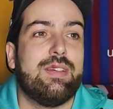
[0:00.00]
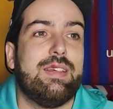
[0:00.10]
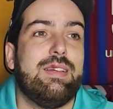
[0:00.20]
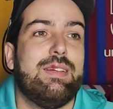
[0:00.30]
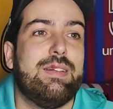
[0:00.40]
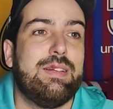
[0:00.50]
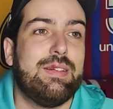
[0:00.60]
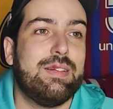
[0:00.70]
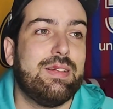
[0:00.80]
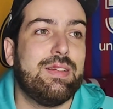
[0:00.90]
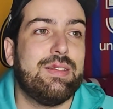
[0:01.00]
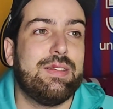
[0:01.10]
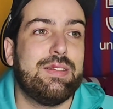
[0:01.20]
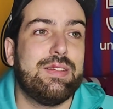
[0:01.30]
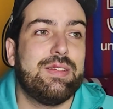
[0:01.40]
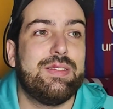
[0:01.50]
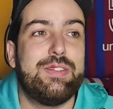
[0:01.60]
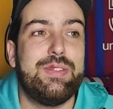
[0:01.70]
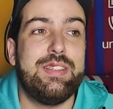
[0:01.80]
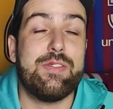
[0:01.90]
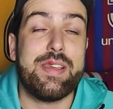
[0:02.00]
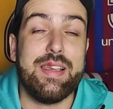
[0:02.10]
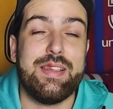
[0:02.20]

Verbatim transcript: tu te dis ok,